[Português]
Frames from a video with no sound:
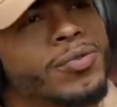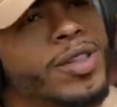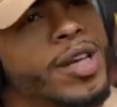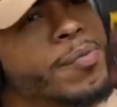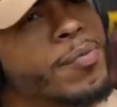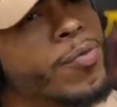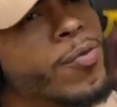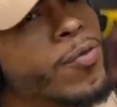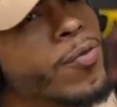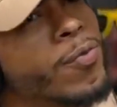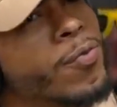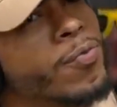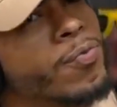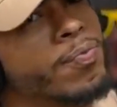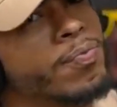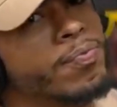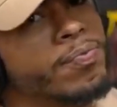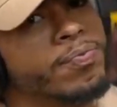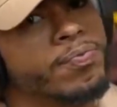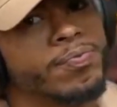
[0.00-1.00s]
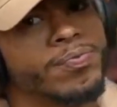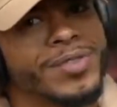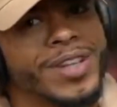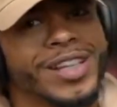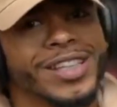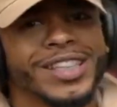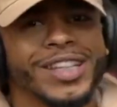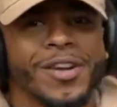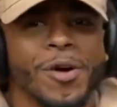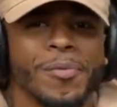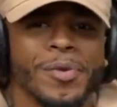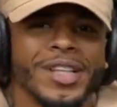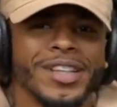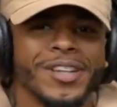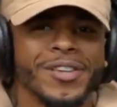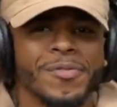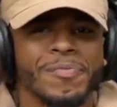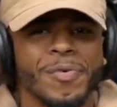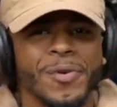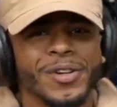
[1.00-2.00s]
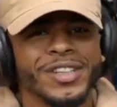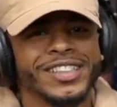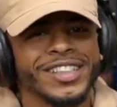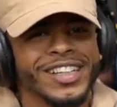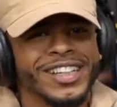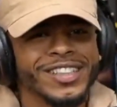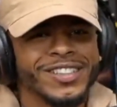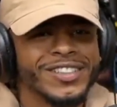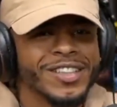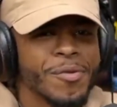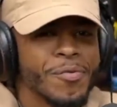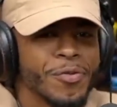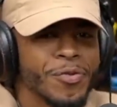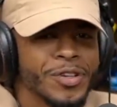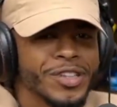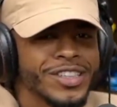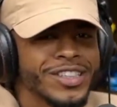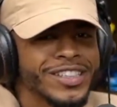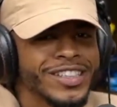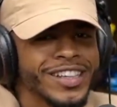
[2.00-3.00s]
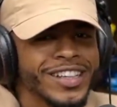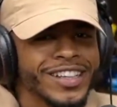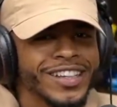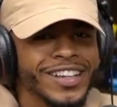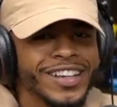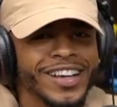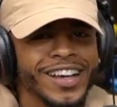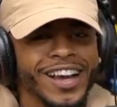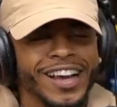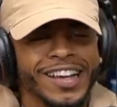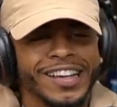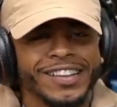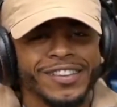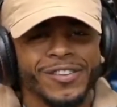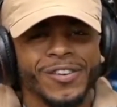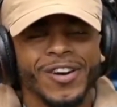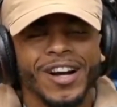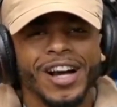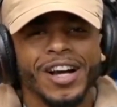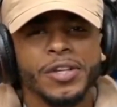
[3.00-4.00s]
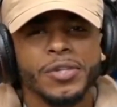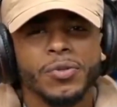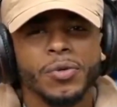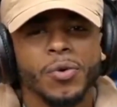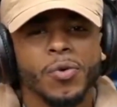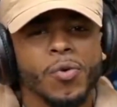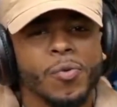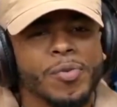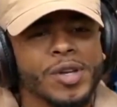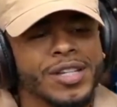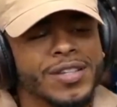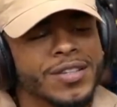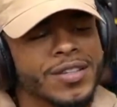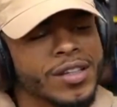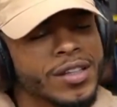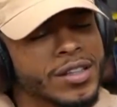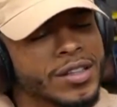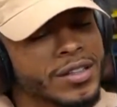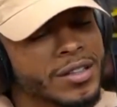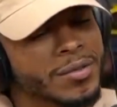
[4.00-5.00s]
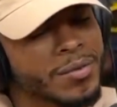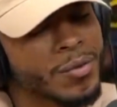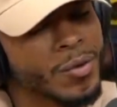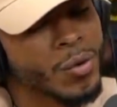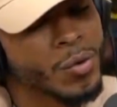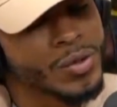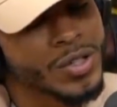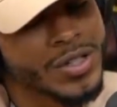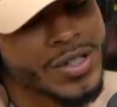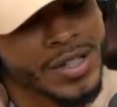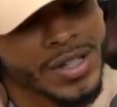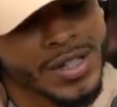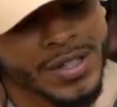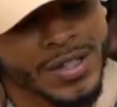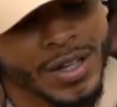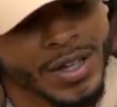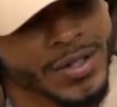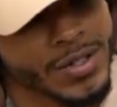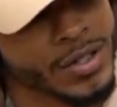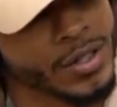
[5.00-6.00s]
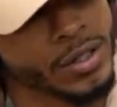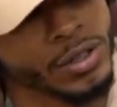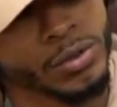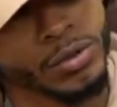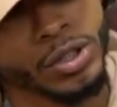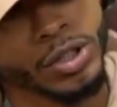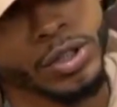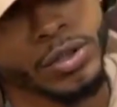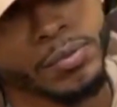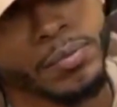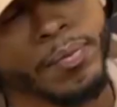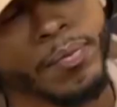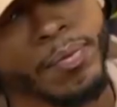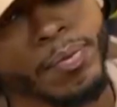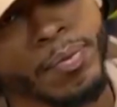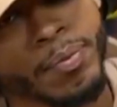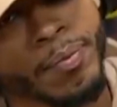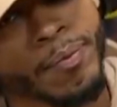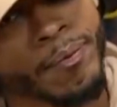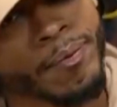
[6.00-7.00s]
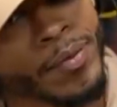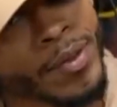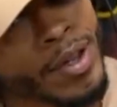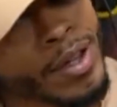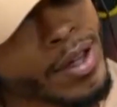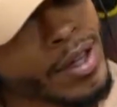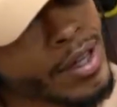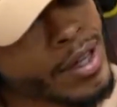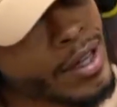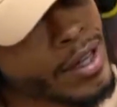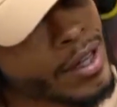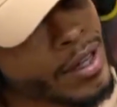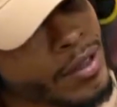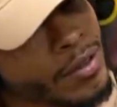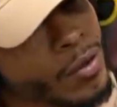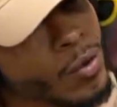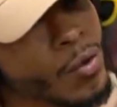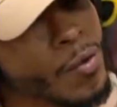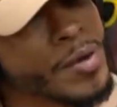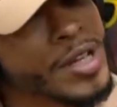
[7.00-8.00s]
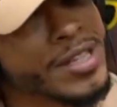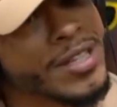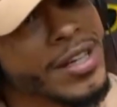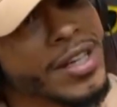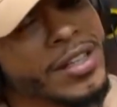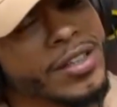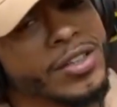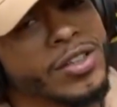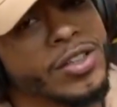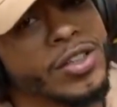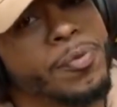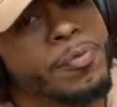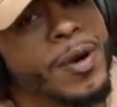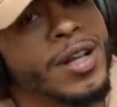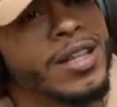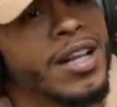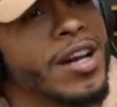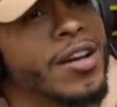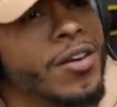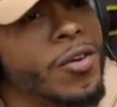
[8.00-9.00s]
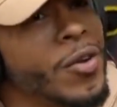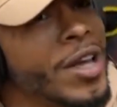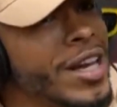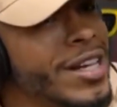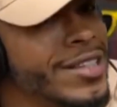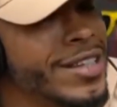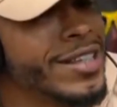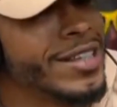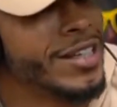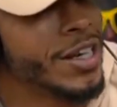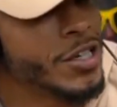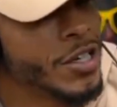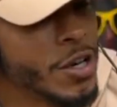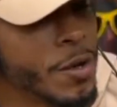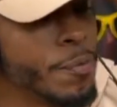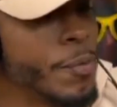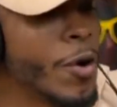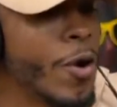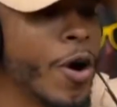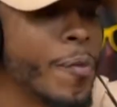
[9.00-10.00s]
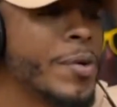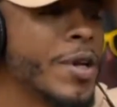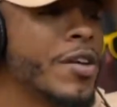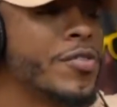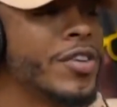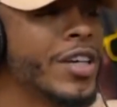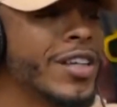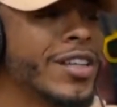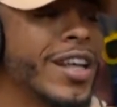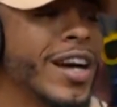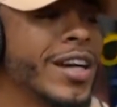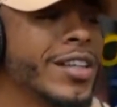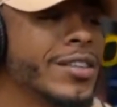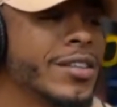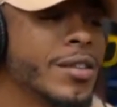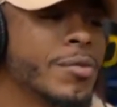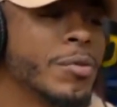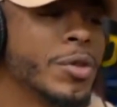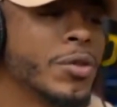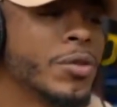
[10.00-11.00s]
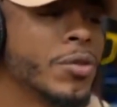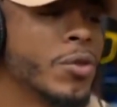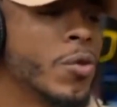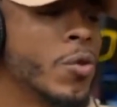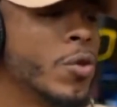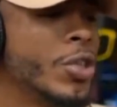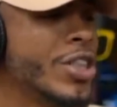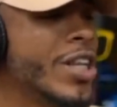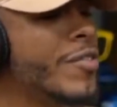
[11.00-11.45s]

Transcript: eu sempre, desde que eu me entendo por gente, eu sempre fui DJ, né? No caso, eu comecei com 16 anos, comecei, tipo, atrás. Eu queria ser DJ de hip hop, na verdade, né, mano? Eu não